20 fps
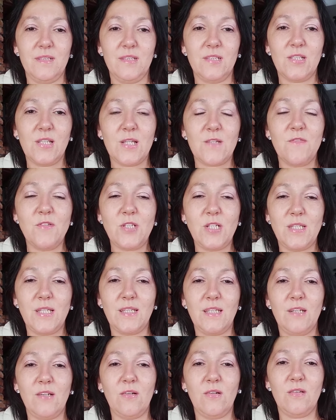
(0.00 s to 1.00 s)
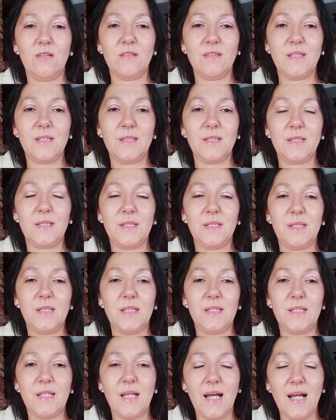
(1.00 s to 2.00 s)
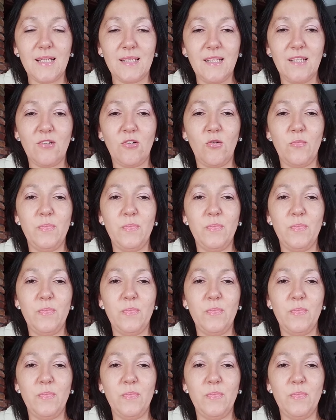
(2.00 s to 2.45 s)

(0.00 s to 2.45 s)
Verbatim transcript: Zazwyczaj takich takich